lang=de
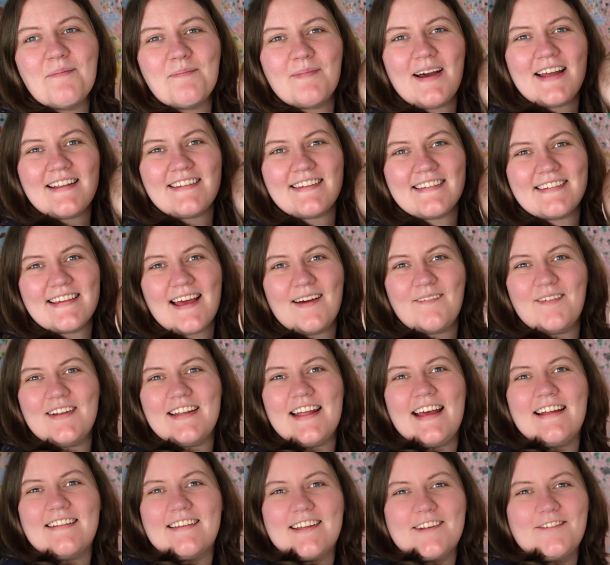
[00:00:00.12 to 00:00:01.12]
Moin zusammen und
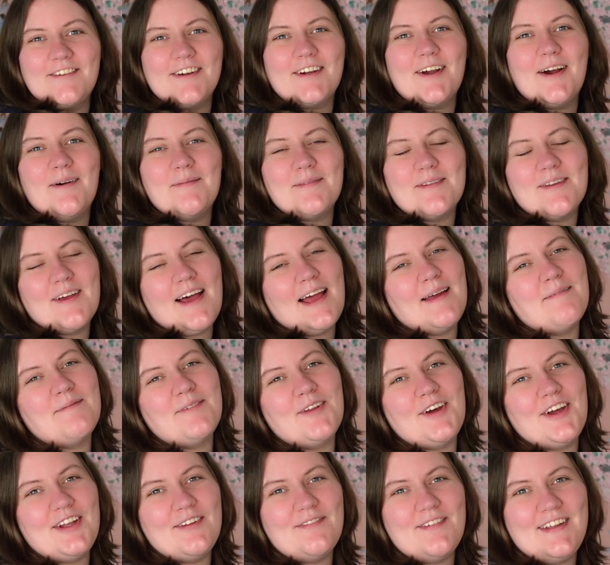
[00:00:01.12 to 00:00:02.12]
herzlich willkommen zu einem
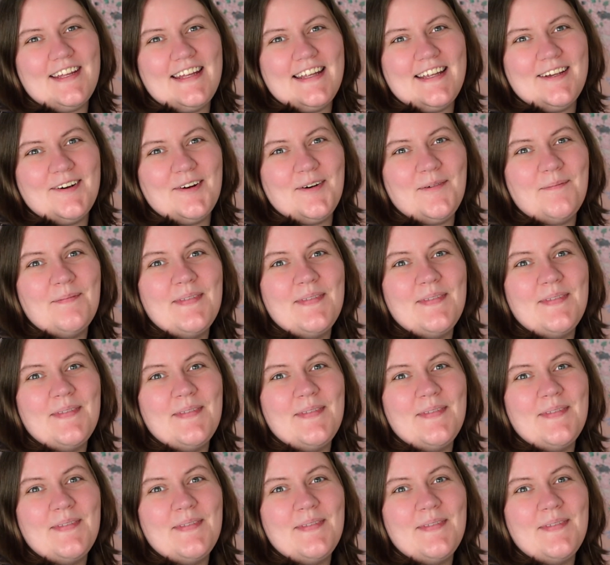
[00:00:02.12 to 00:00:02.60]
neuen Video.